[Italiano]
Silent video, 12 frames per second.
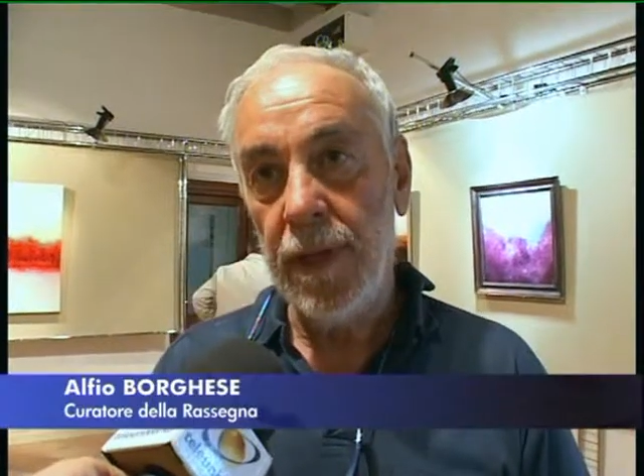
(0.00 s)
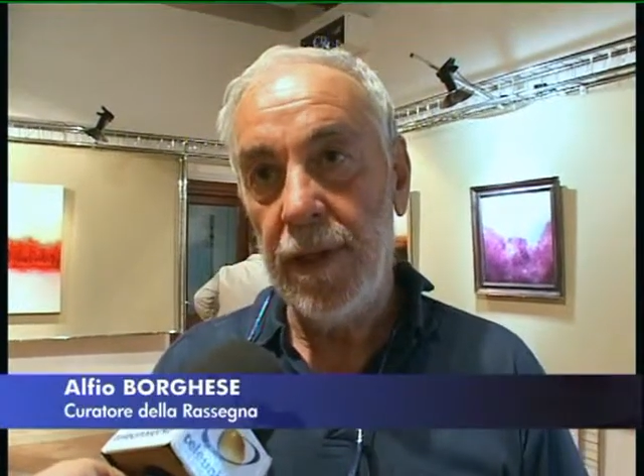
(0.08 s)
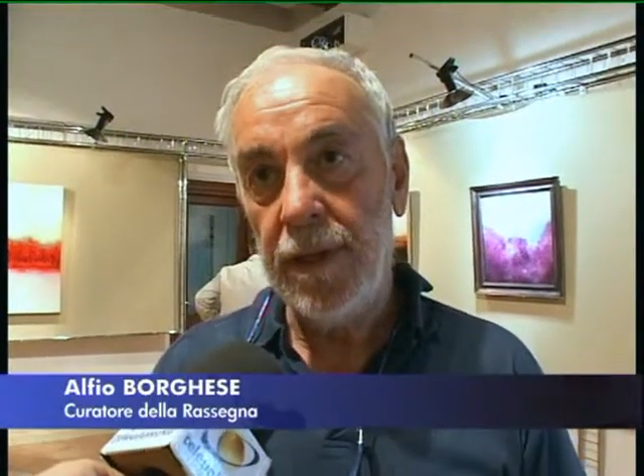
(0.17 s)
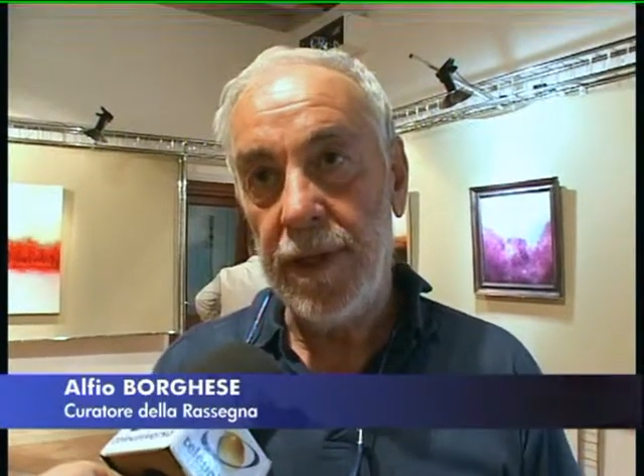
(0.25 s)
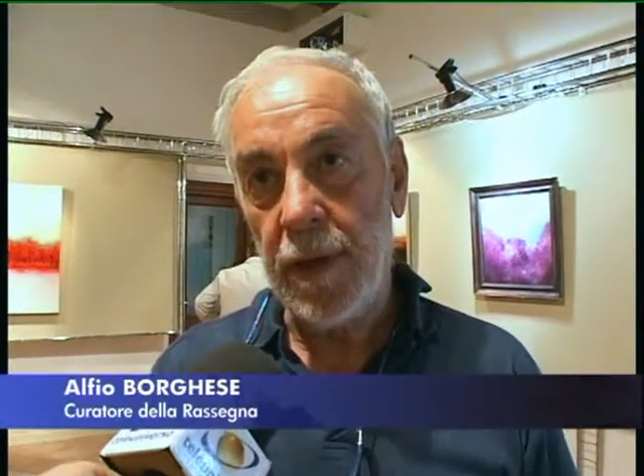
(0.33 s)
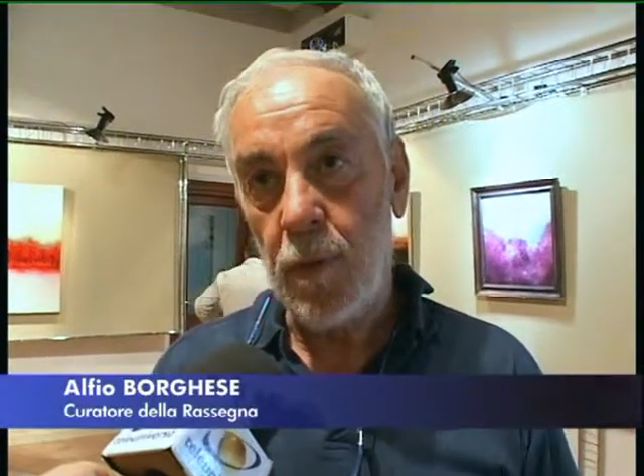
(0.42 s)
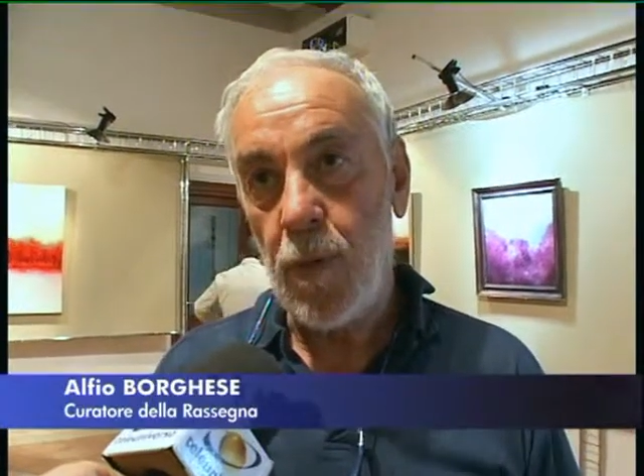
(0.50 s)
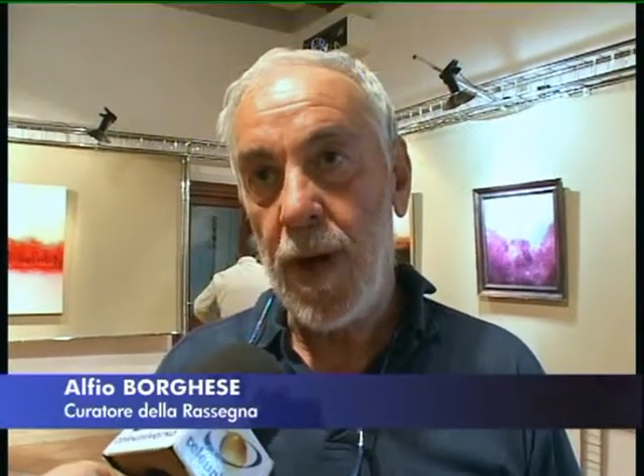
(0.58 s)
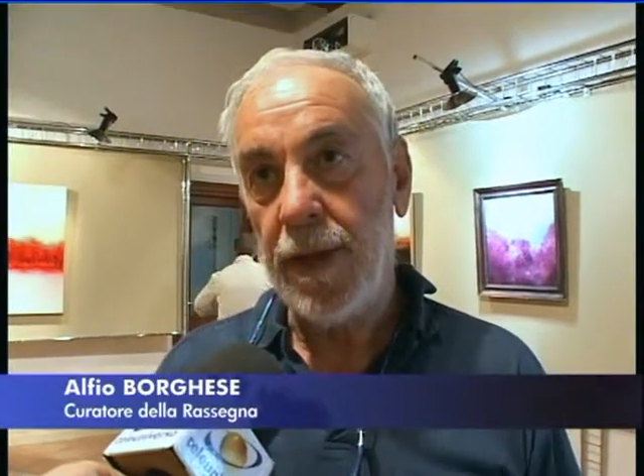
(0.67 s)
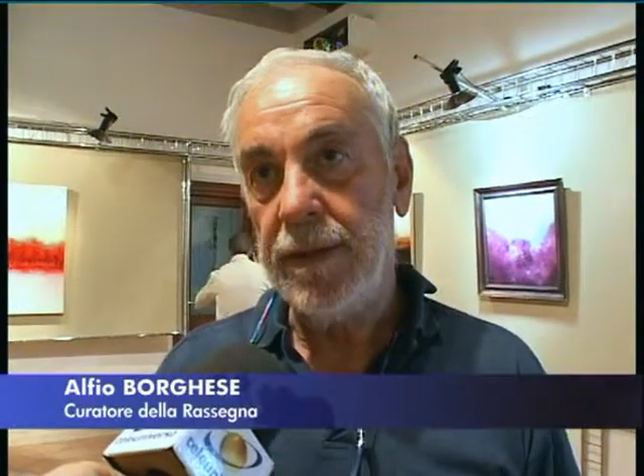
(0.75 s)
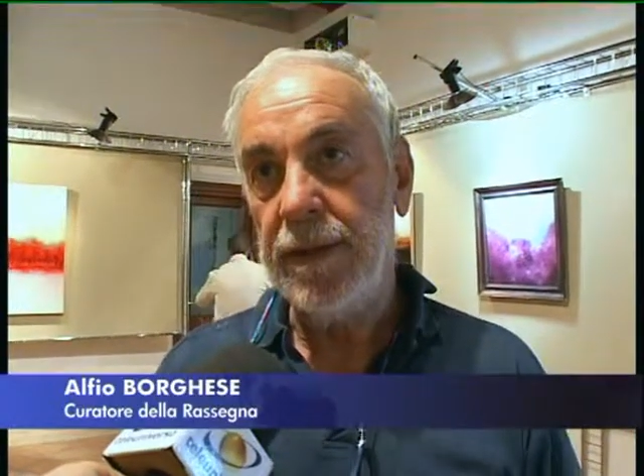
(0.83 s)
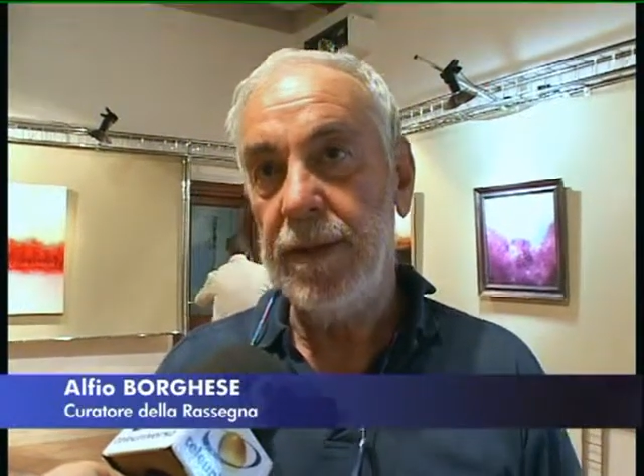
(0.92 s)
i tre
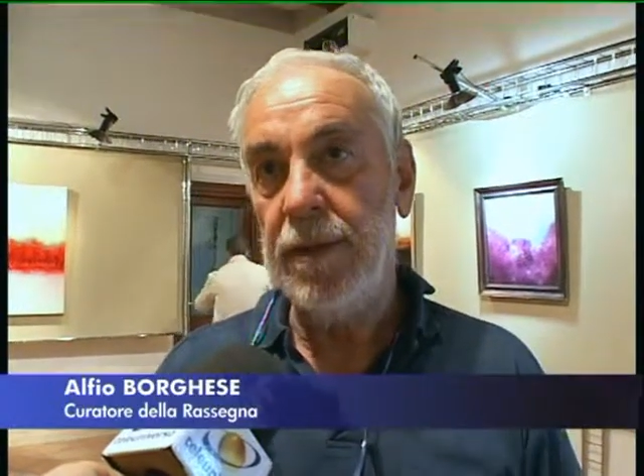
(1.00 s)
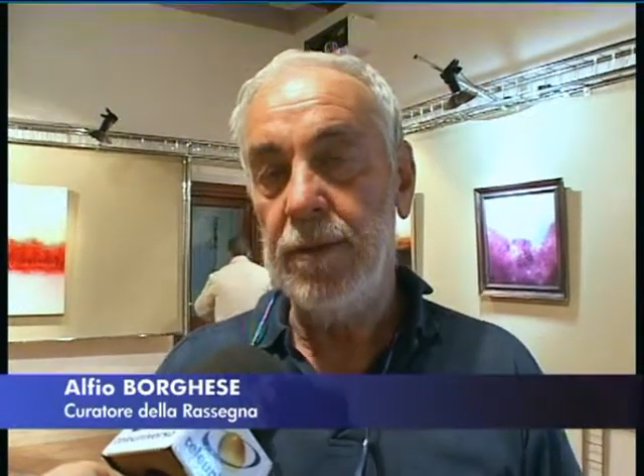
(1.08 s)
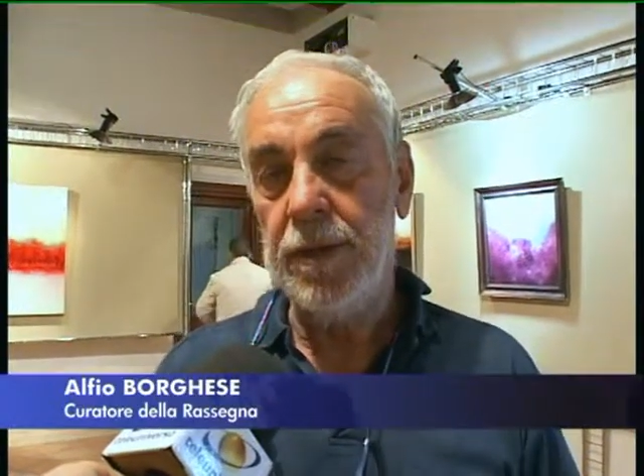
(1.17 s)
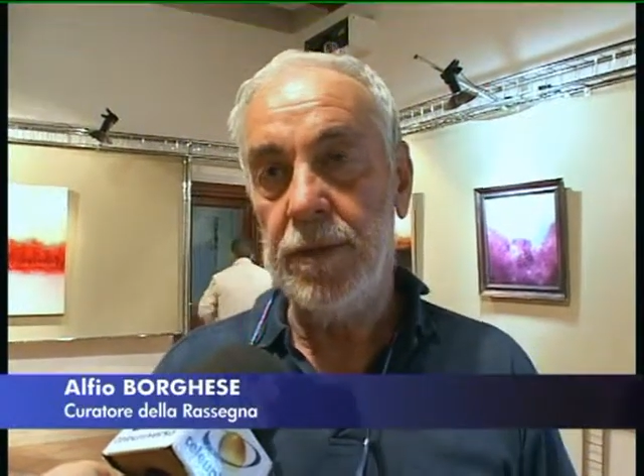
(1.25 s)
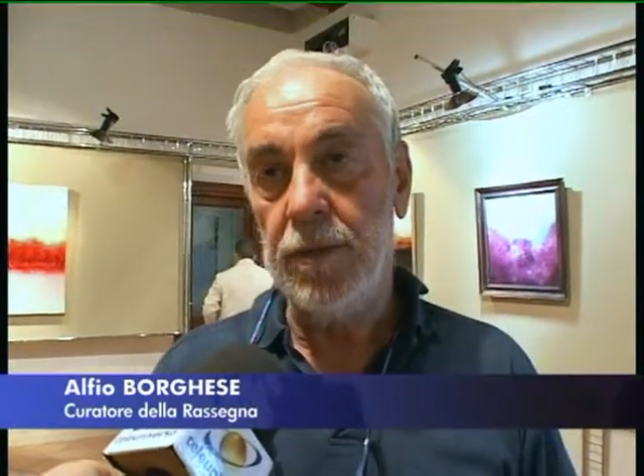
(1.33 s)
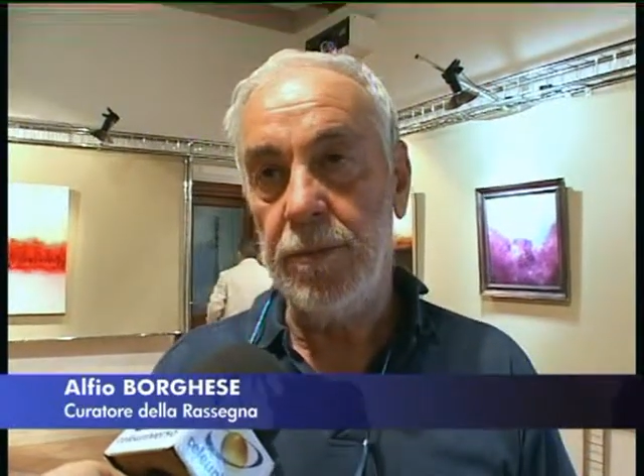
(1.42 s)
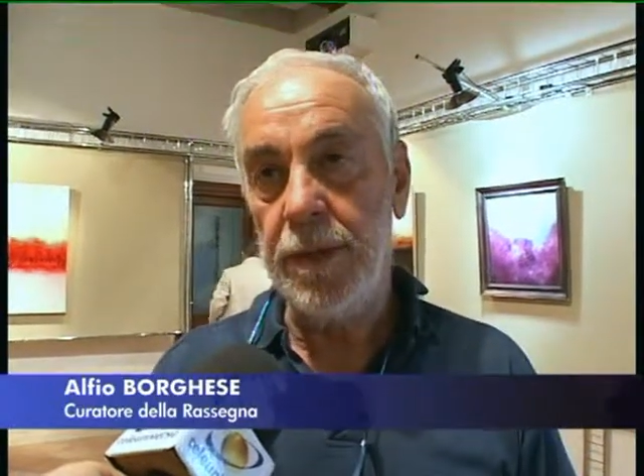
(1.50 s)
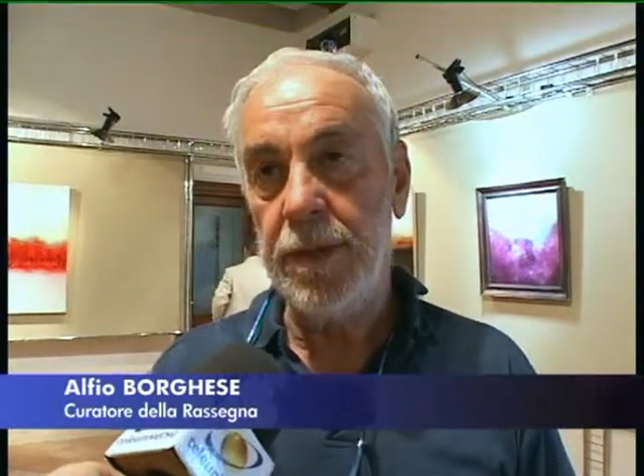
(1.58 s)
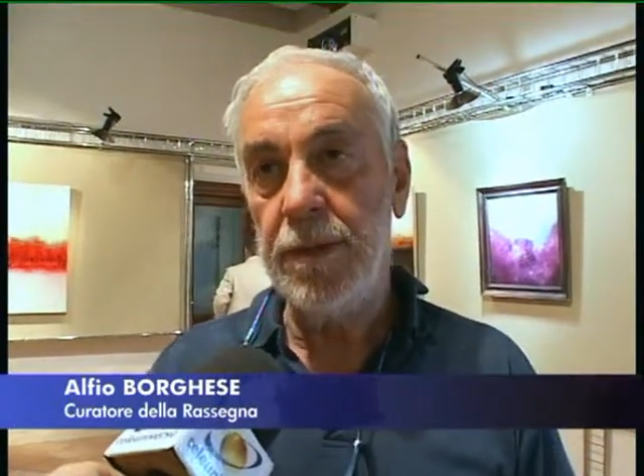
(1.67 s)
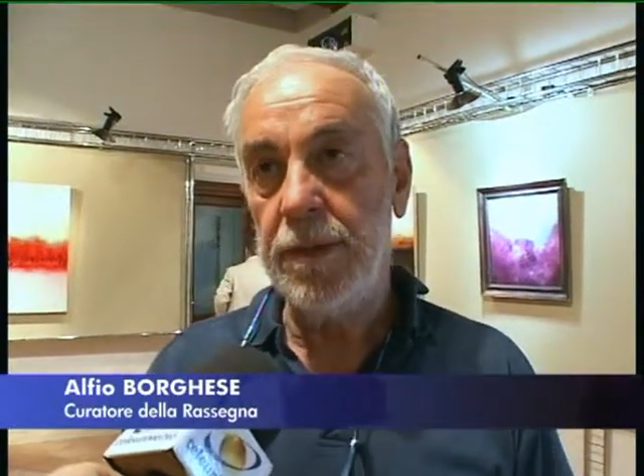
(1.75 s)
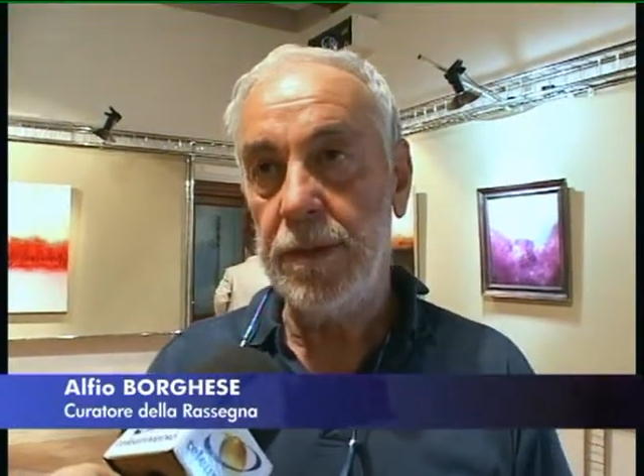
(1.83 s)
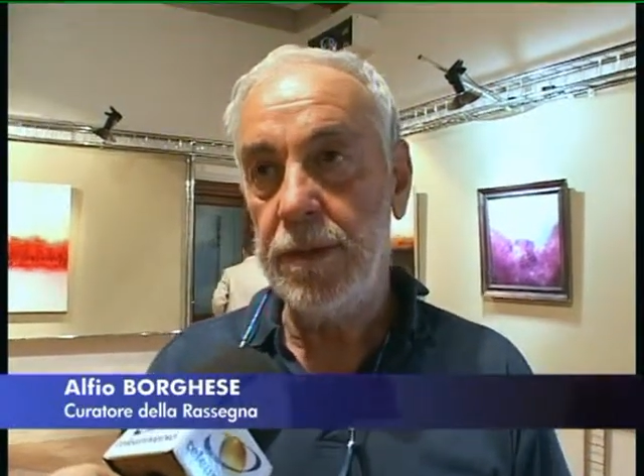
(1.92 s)
quarti di questo
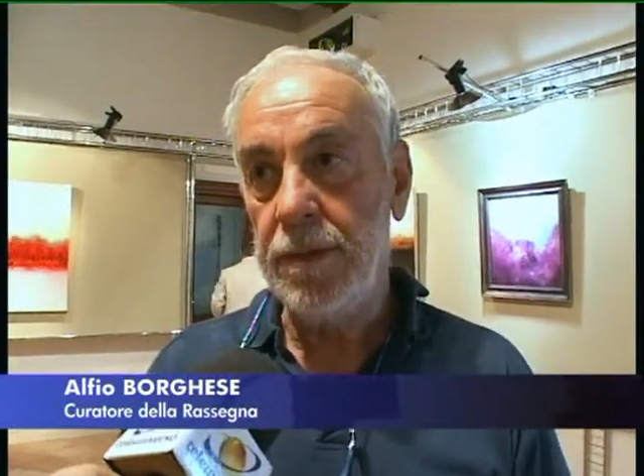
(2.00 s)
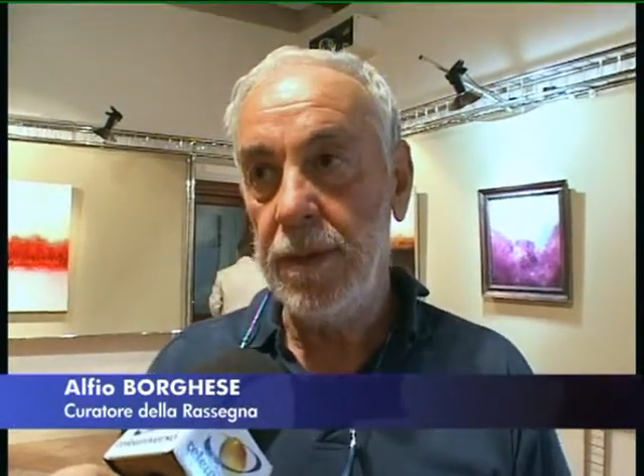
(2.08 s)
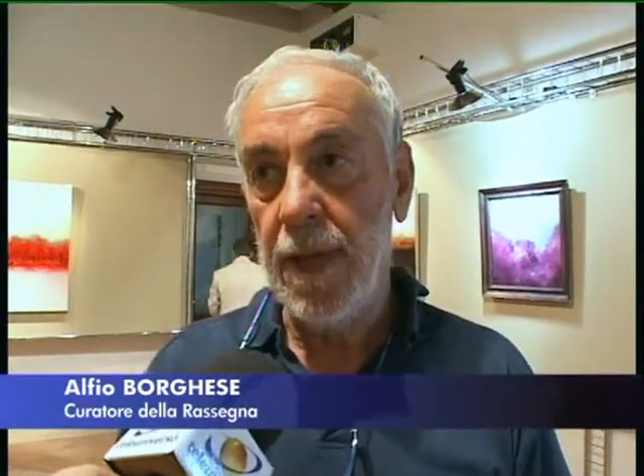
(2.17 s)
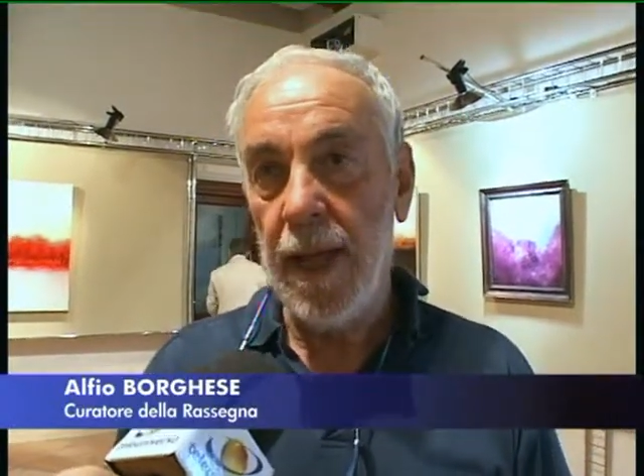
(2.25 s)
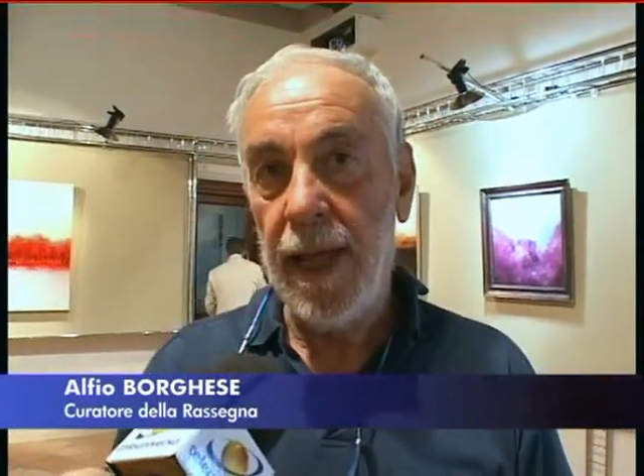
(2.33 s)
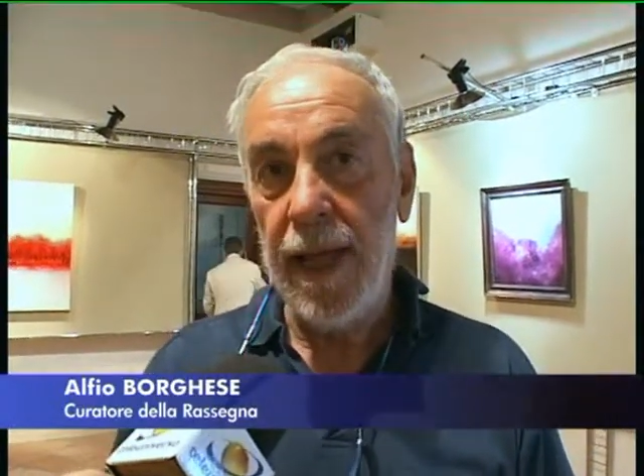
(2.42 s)
percorso